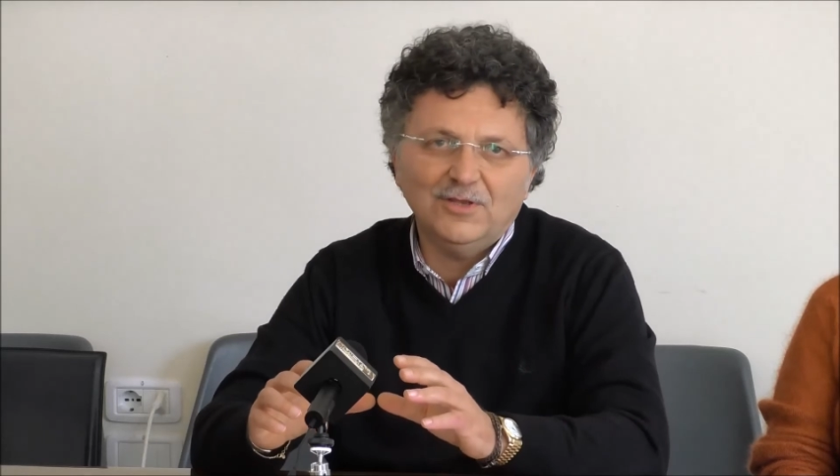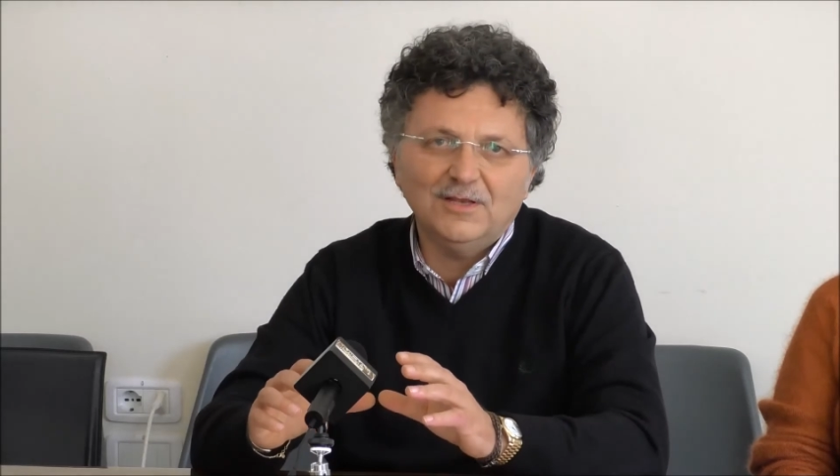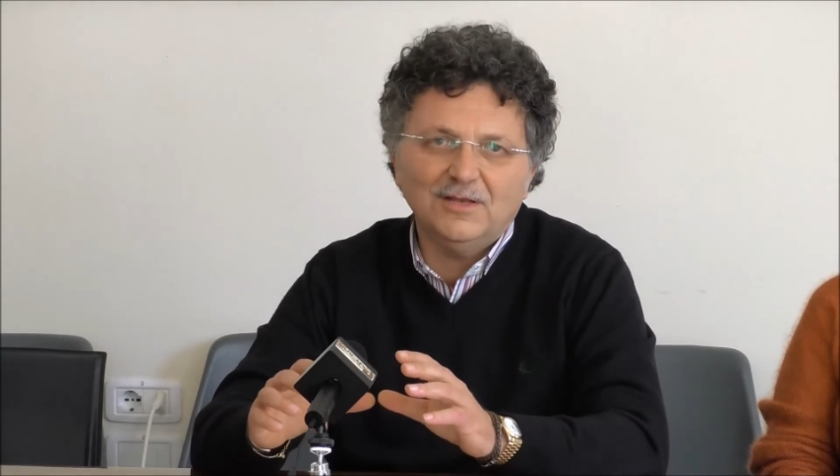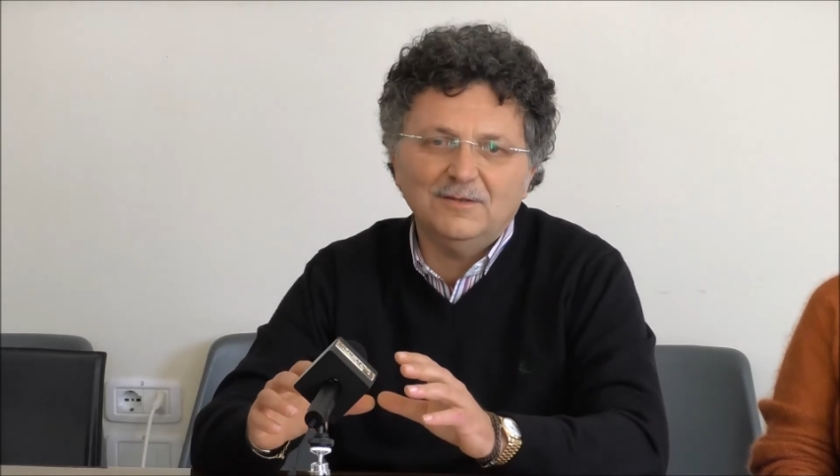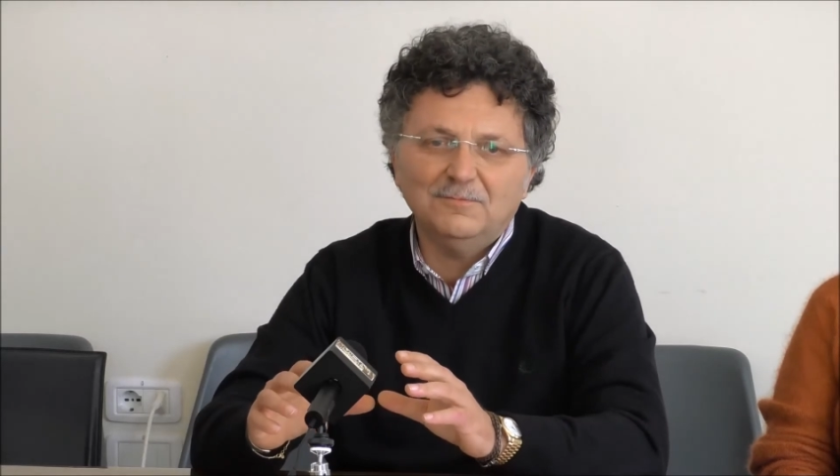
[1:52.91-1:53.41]

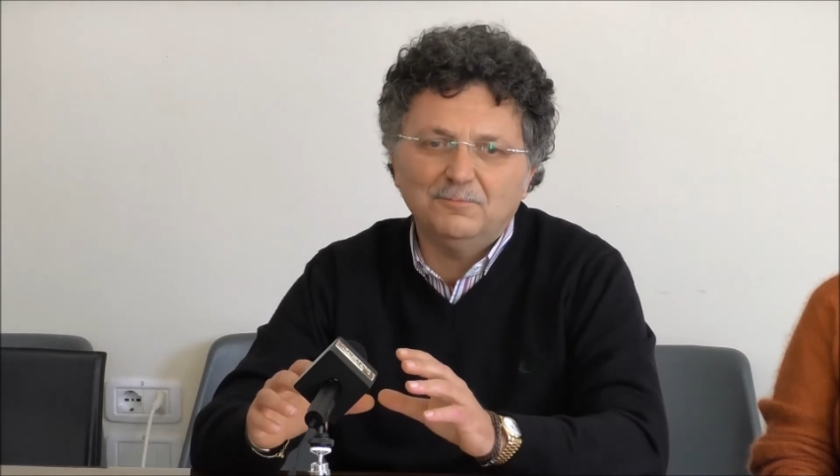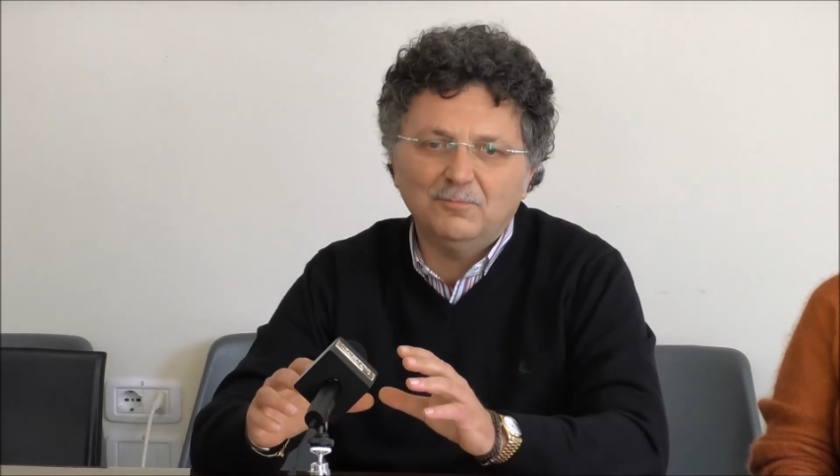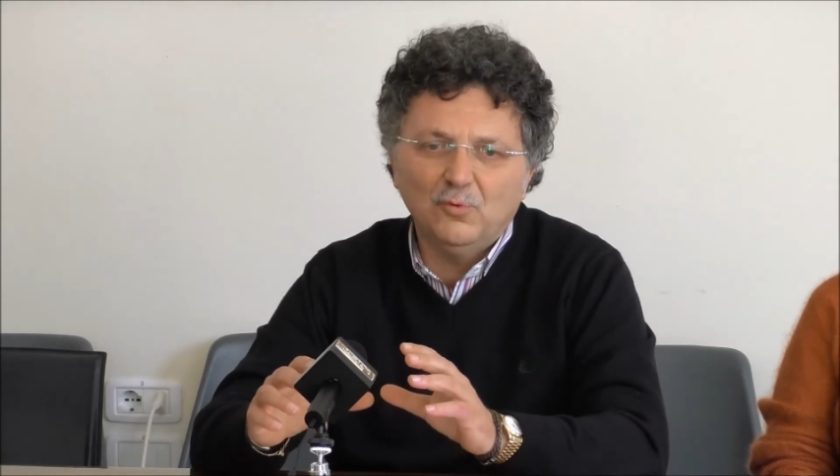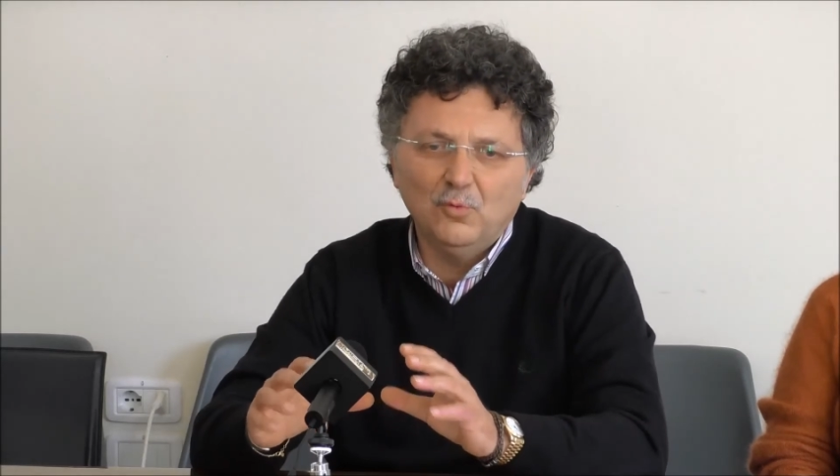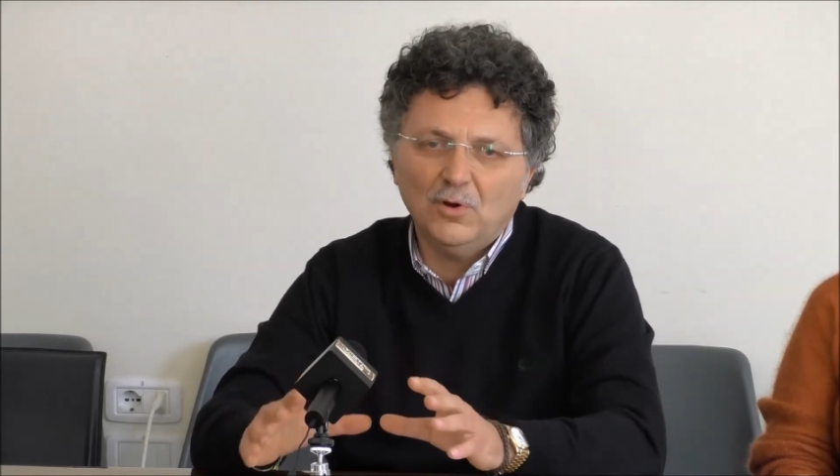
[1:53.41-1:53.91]
il
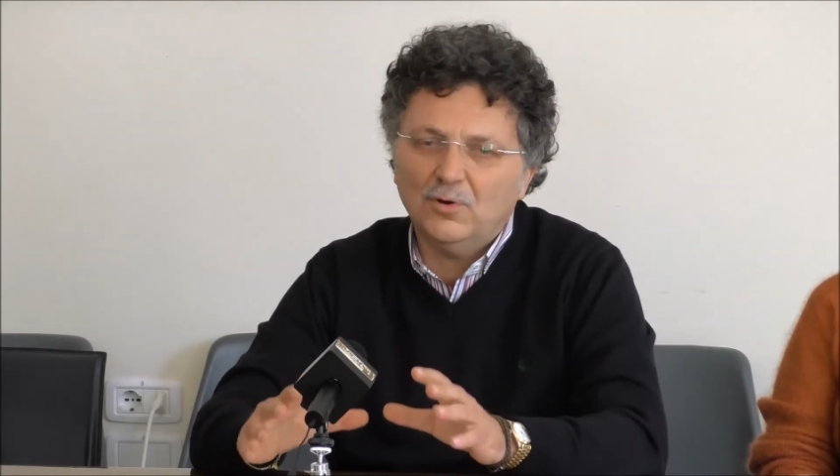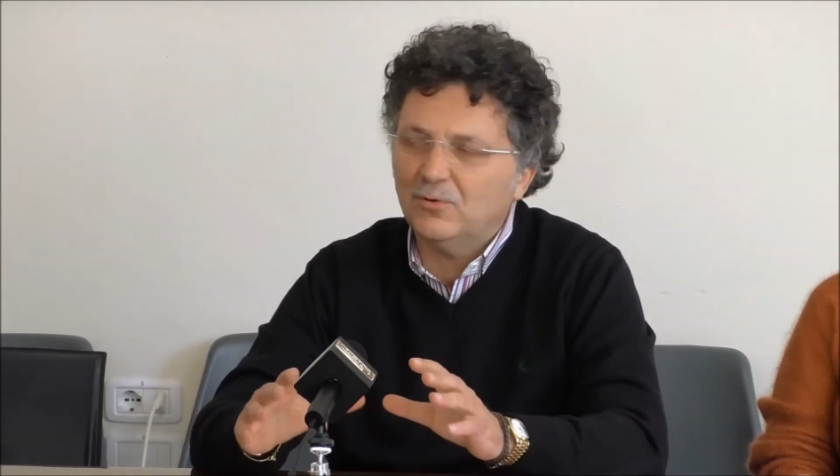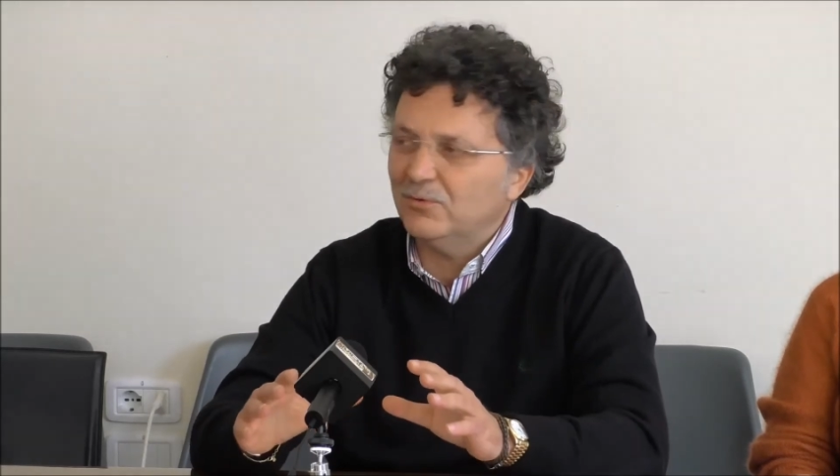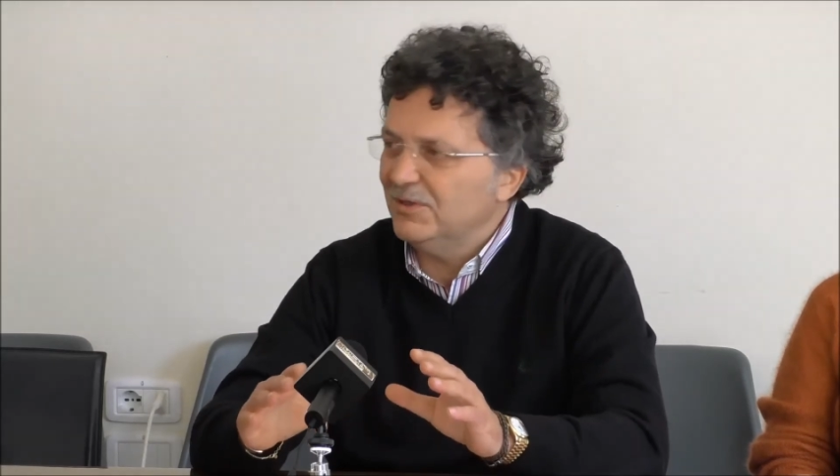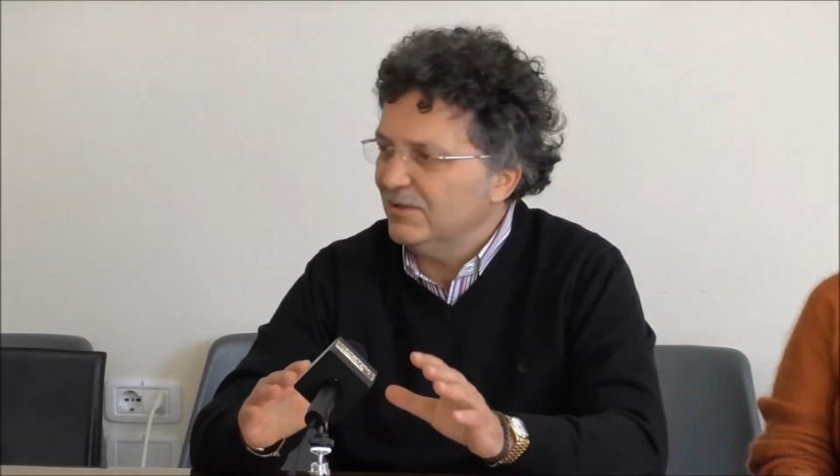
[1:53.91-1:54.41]

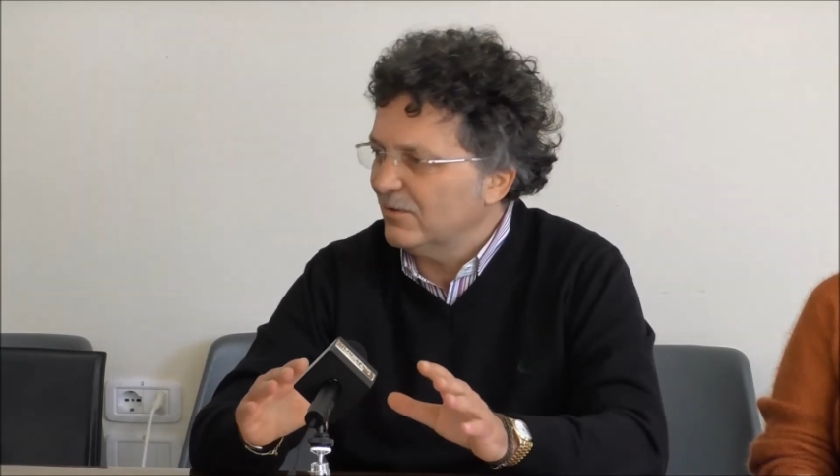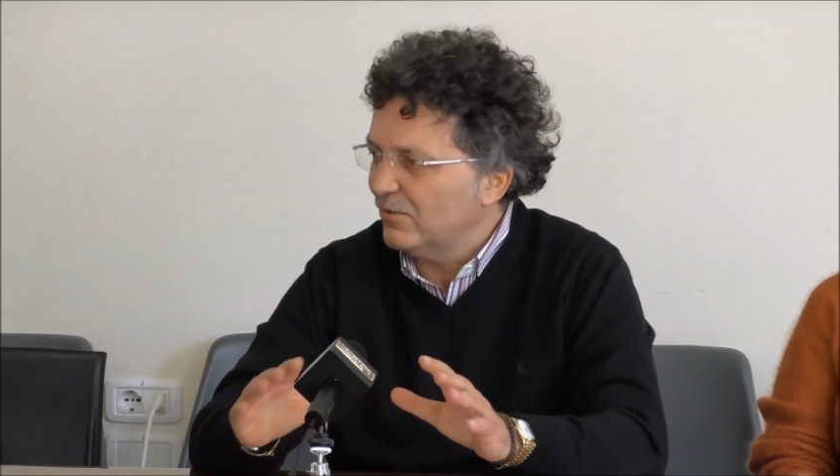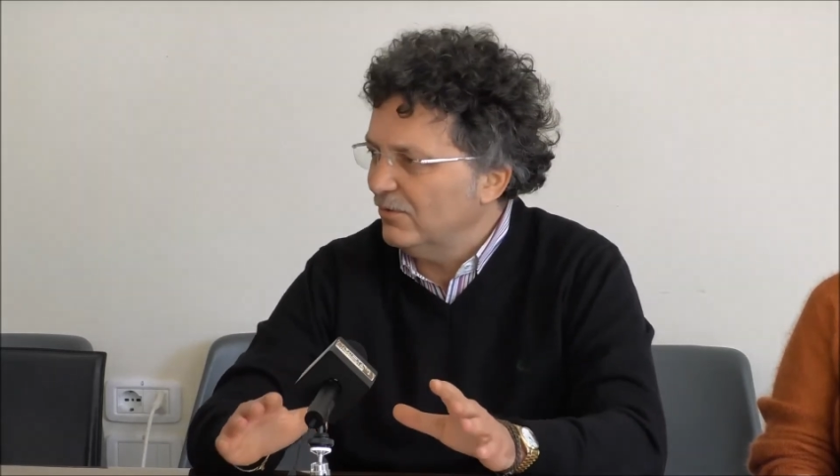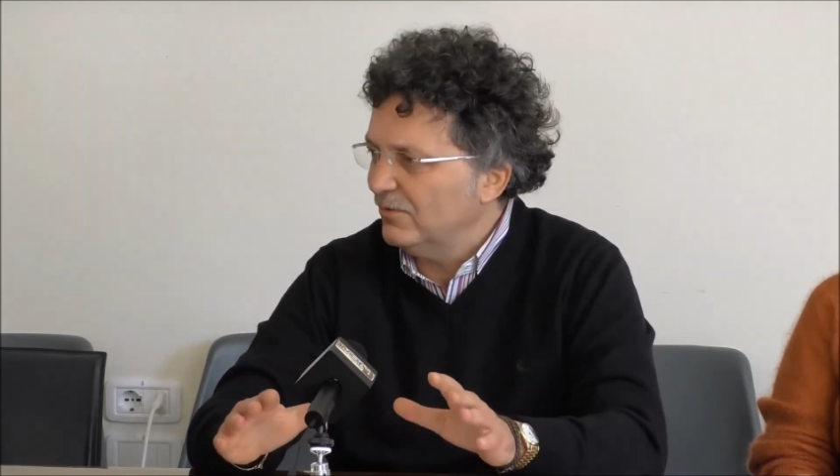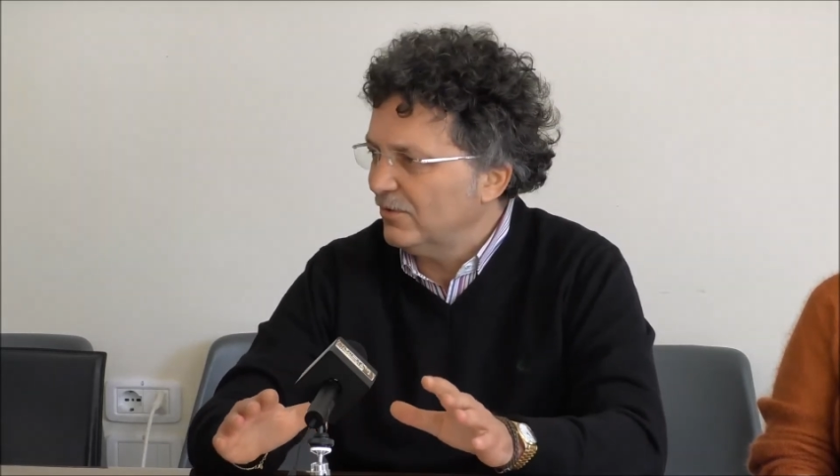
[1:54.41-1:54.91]
luogo di
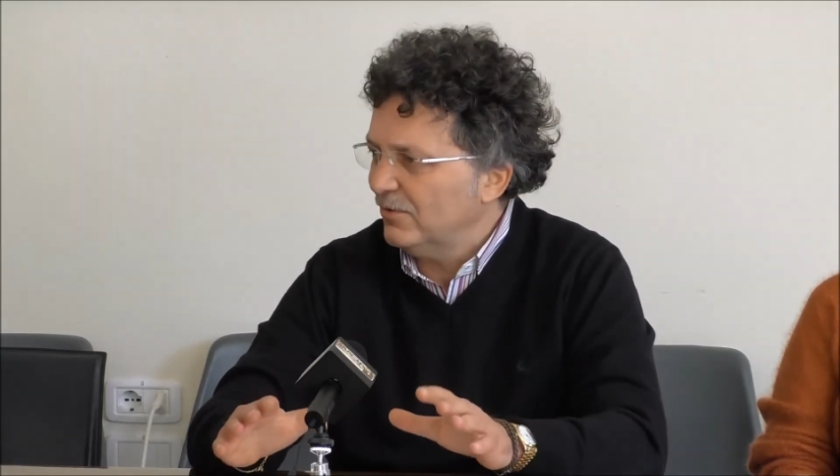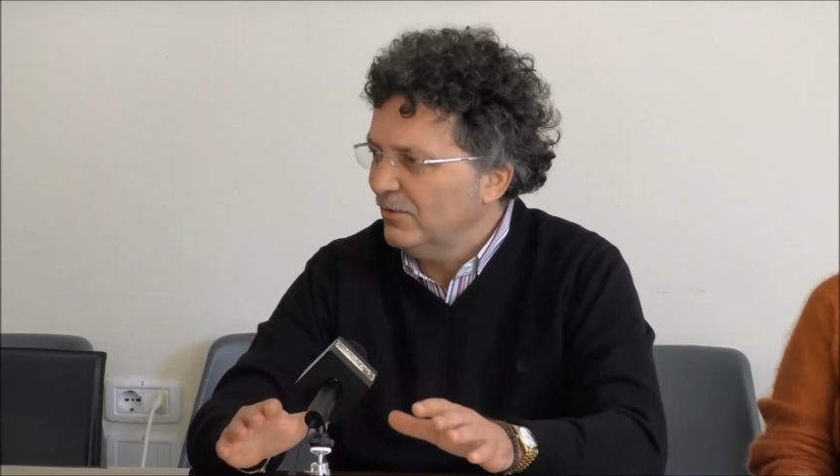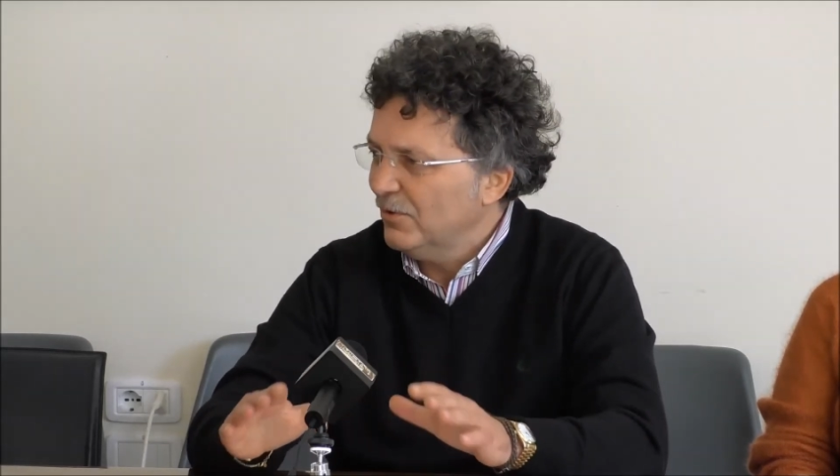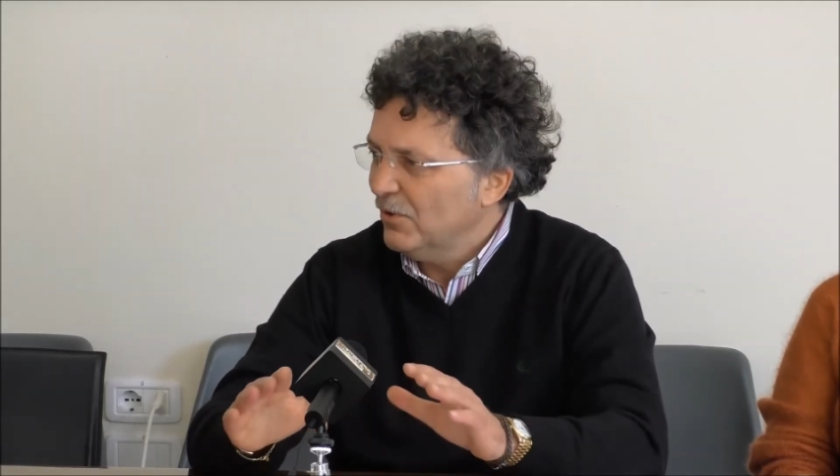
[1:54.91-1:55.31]
incontro